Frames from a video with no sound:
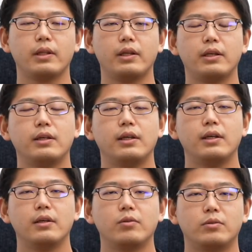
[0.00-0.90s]
で
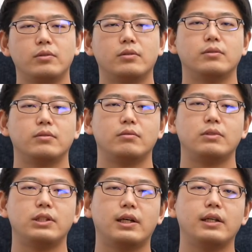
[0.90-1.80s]
この
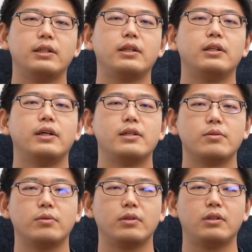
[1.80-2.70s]
支配的な映
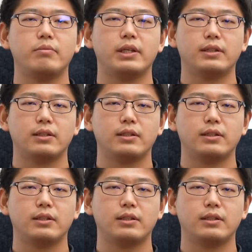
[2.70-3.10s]
像を決め